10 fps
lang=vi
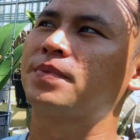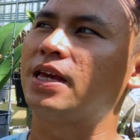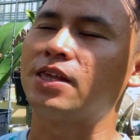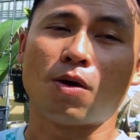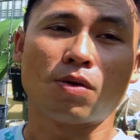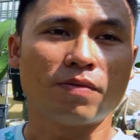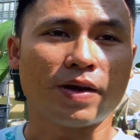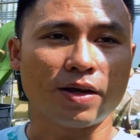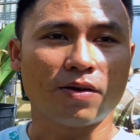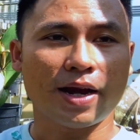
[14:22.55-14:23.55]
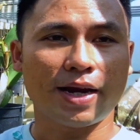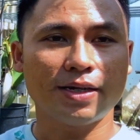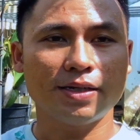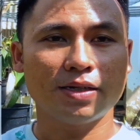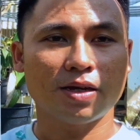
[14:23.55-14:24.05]
cái chậu đó phải có
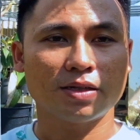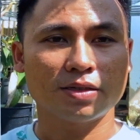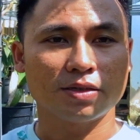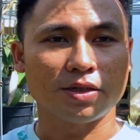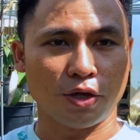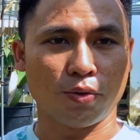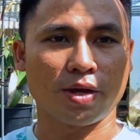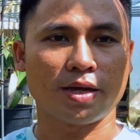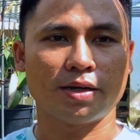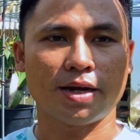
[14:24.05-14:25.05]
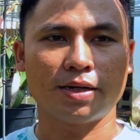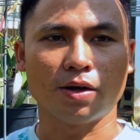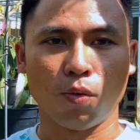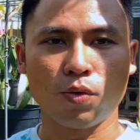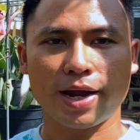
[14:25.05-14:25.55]
nắng nhiều nha, nắng
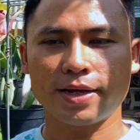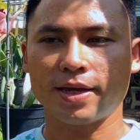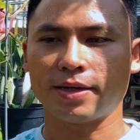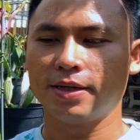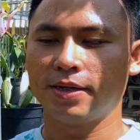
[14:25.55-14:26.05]
đủ nắng nha,